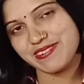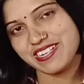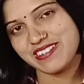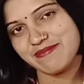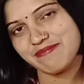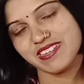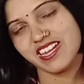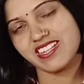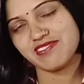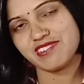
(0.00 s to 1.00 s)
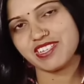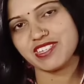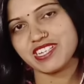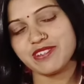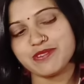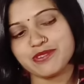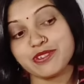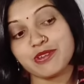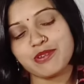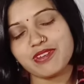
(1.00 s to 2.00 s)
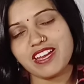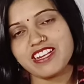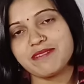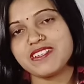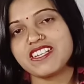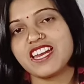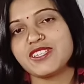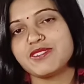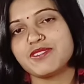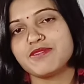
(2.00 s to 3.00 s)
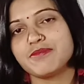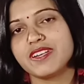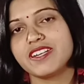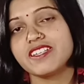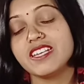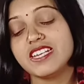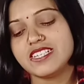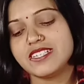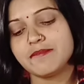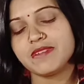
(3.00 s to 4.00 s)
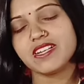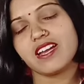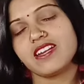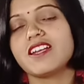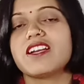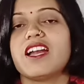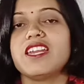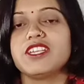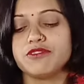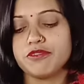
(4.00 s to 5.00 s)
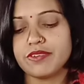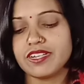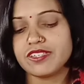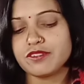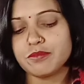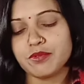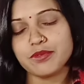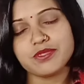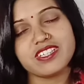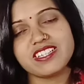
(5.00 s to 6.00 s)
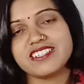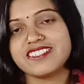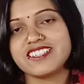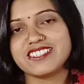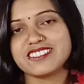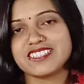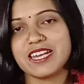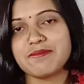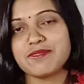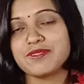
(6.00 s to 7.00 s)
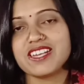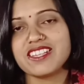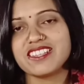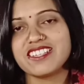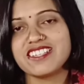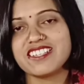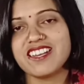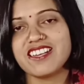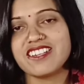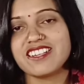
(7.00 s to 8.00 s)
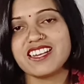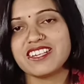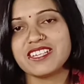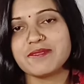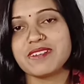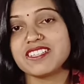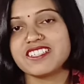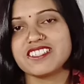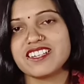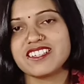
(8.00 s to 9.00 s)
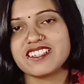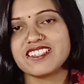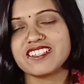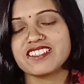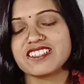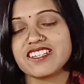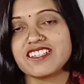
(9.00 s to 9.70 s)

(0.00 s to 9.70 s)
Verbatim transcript: फ्रेंड मैं नहा धो के रेडी हो चुकी हूँ और खाना भी खा चुकी हूँ फ्रेंड जब मैं खाना खा लेती हूँ फ्रेंड तो बहुत ज़्यादा ठंडा लगता है आप लोग जानते हैं खाना खाने के बाद कितना ठंडा लगता